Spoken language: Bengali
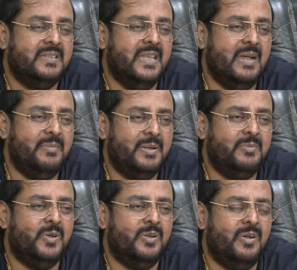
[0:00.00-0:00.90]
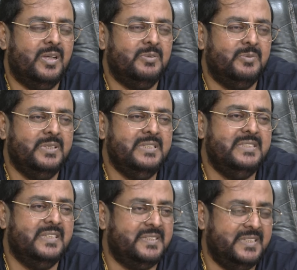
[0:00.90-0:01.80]
তে আমার মনে হয় উনি
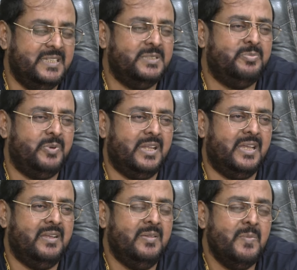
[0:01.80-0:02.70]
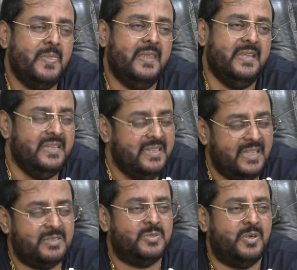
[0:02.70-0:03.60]
যে ড্রেস পরে
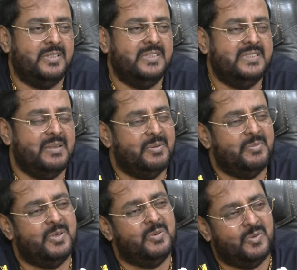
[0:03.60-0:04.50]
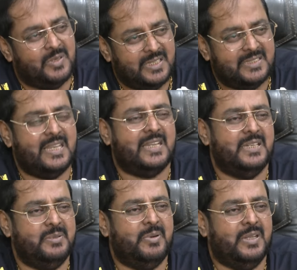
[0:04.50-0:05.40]
ইন্ডিয়া শর্ট দিচ্ছে আমার মনে হয় ওখানে
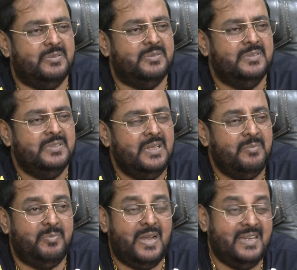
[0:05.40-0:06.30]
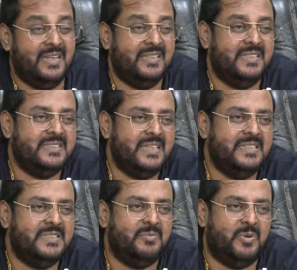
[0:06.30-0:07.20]
থাকলেই ভালো বাংলাদেশে
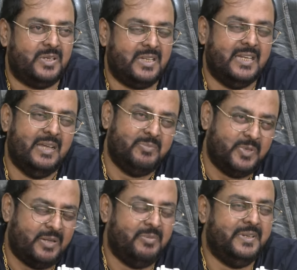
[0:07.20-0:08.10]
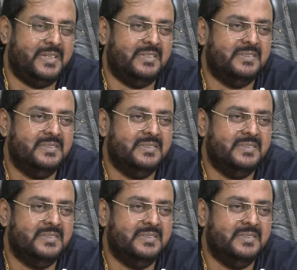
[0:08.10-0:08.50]
এসে বরখা না পরাবে এটা